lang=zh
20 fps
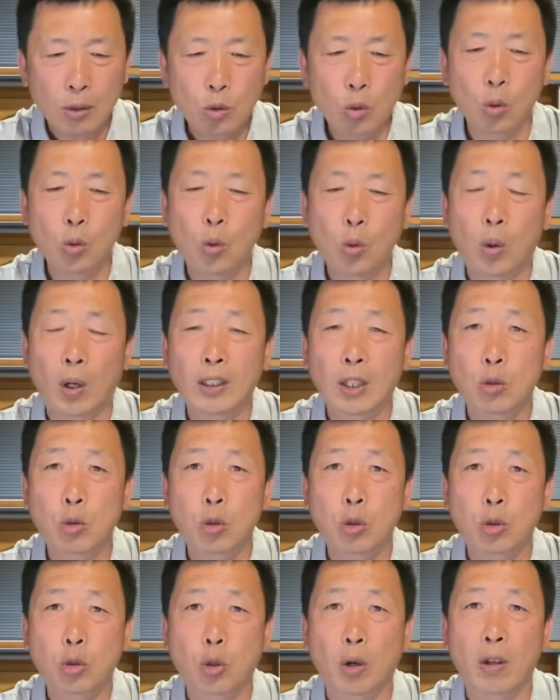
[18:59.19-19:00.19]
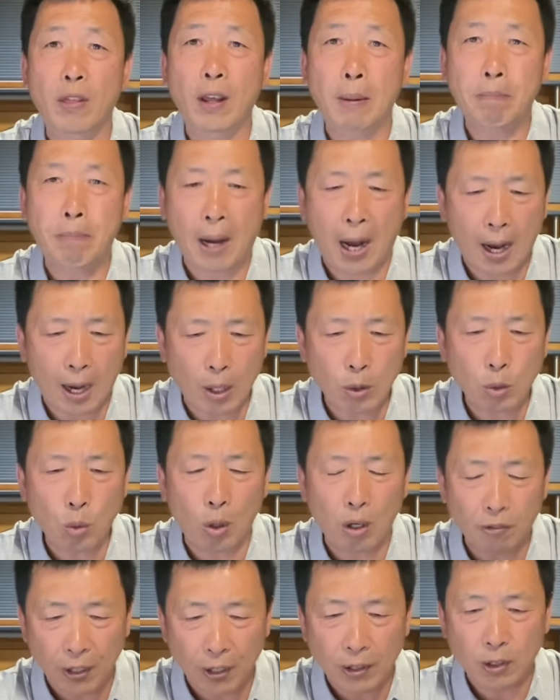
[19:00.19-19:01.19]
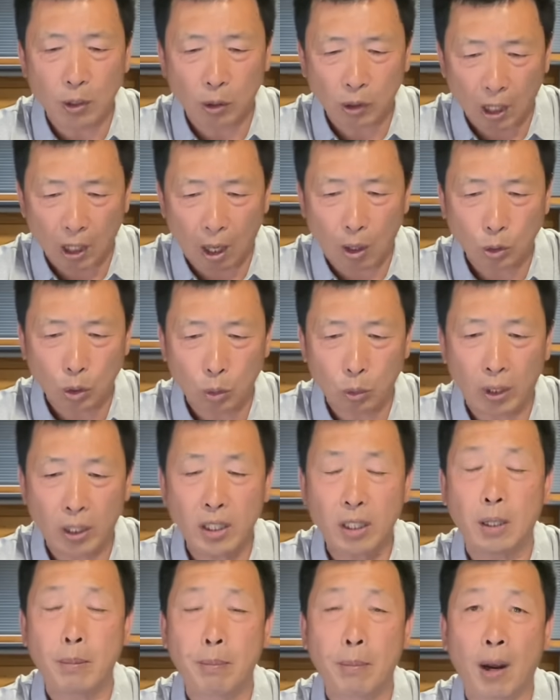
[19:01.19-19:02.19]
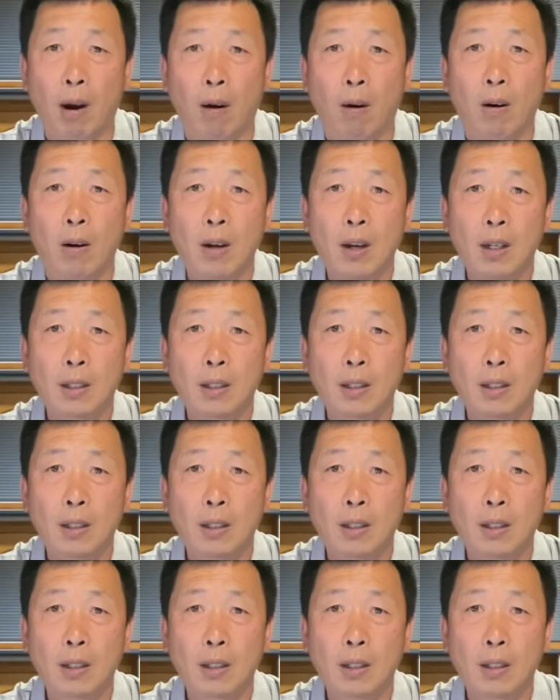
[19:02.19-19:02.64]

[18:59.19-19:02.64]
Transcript: 中国呢，据说在八月就搞出了疫苗，